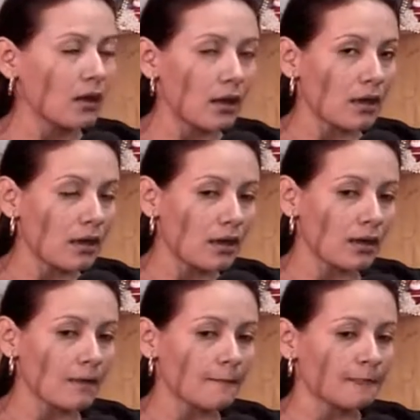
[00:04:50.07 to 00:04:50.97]

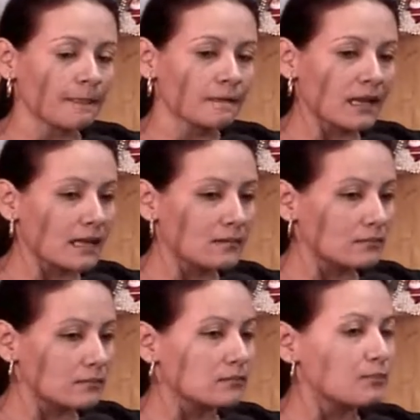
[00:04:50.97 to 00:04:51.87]
Eh, ¿Por
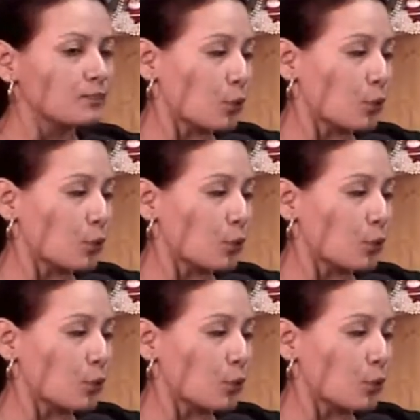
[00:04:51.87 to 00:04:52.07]
Boyacá?